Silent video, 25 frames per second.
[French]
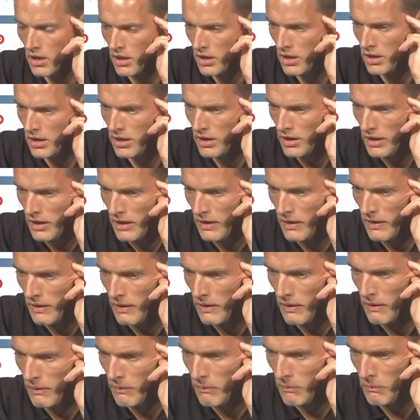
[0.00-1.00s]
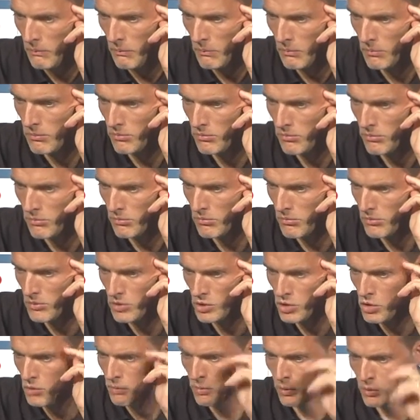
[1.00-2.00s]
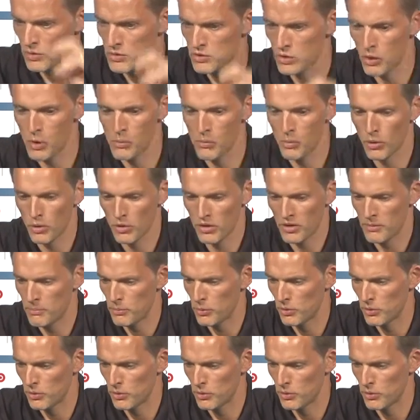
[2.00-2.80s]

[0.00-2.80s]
Et je peux seulement